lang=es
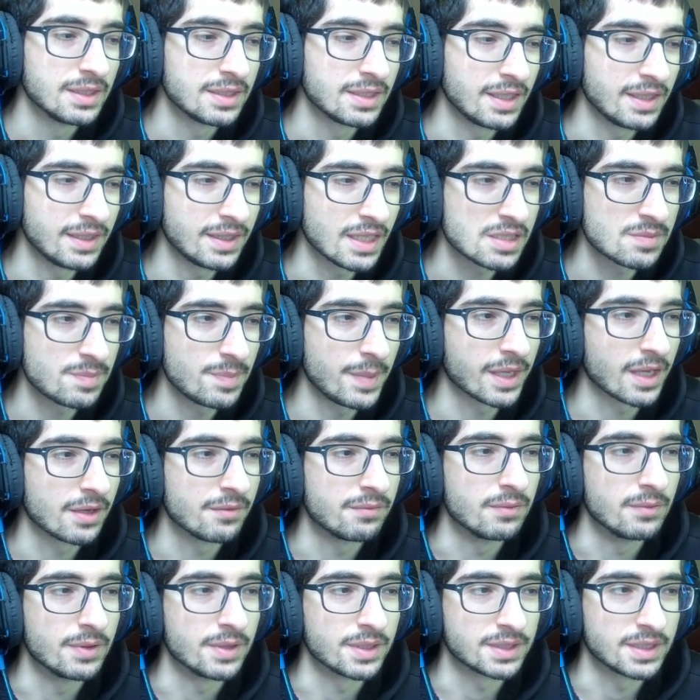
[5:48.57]
quizás pegue
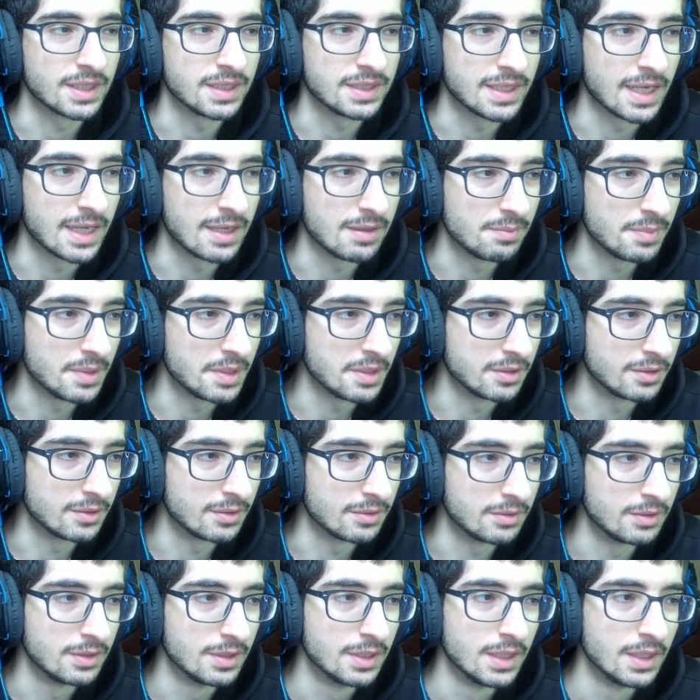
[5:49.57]
fuerte y tal,
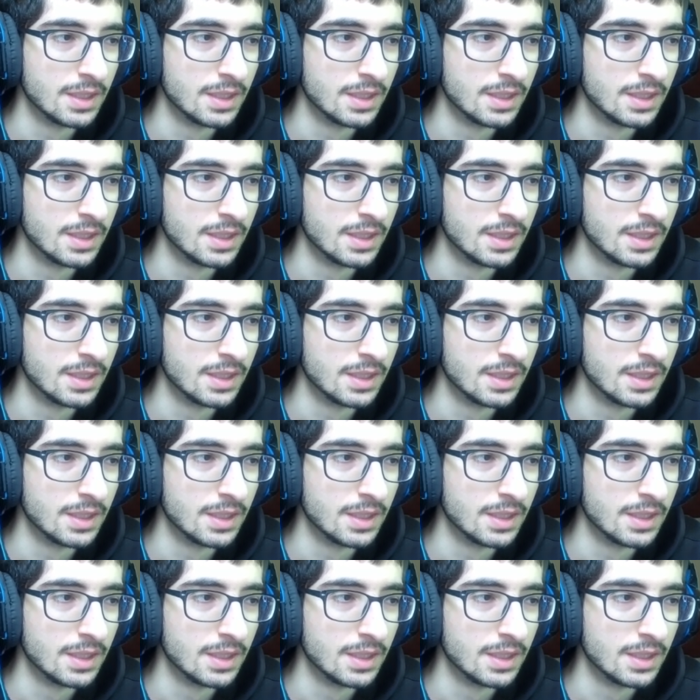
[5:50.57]
pero...